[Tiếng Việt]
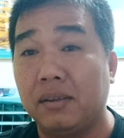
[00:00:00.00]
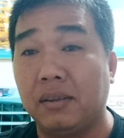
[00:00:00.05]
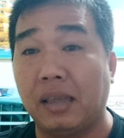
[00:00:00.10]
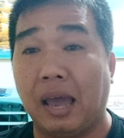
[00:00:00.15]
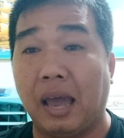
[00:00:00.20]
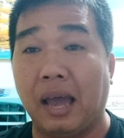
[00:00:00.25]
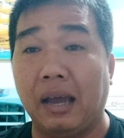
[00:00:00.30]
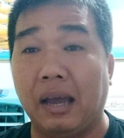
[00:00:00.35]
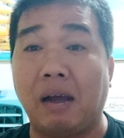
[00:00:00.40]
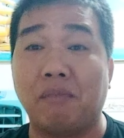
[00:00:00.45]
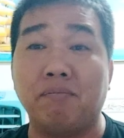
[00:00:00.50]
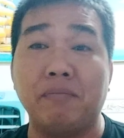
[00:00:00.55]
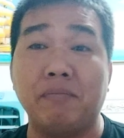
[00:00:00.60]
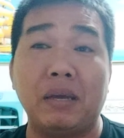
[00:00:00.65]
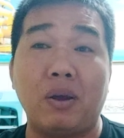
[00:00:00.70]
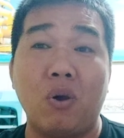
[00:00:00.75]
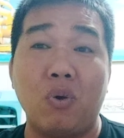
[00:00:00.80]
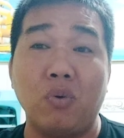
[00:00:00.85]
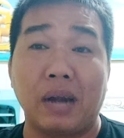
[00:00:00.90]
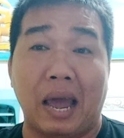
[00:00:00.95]
và không
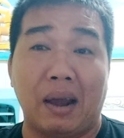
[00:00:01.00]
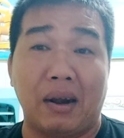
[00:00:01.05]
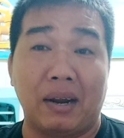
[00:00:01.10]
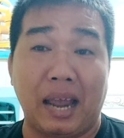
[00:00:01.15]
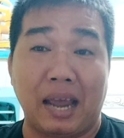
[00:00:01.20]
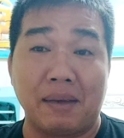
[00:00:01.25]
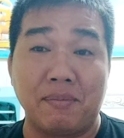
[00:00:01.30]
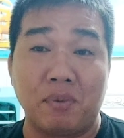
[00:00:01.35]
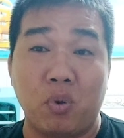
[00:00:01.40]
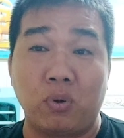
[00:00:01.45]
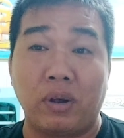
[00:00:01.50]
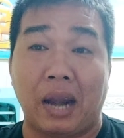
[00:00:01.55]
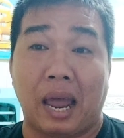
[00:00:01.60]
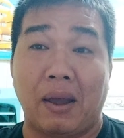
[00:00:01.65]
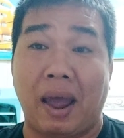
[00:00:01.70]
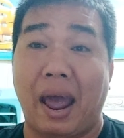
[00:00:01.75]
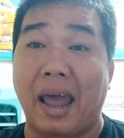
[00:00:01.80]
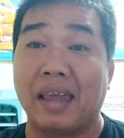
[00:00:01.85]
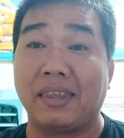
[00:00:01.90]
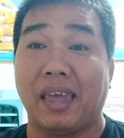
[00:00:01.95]
biết hút nào là ra mua hút
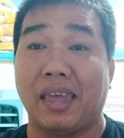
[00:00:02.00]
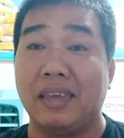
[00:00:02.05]
nào ai